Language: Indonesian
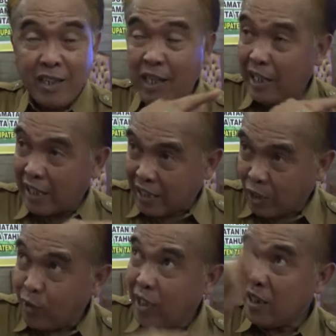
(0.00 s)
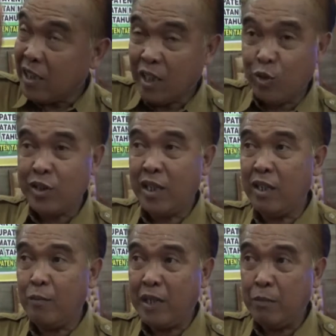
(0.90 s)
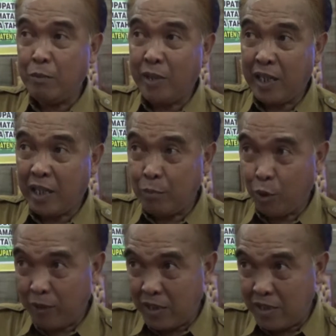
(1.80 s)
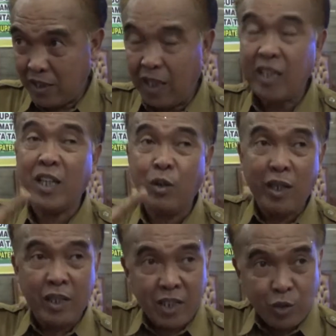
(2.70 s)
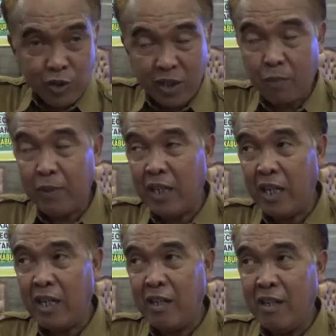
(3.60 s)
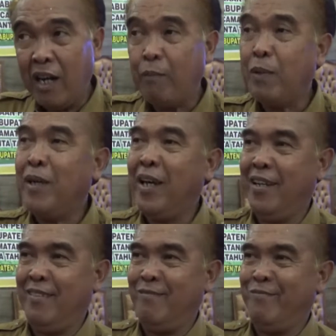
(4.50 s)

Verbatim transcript: dan atau yang diteruskan kepada pemerintah provinsi atau yang diteruskan kepada APBN.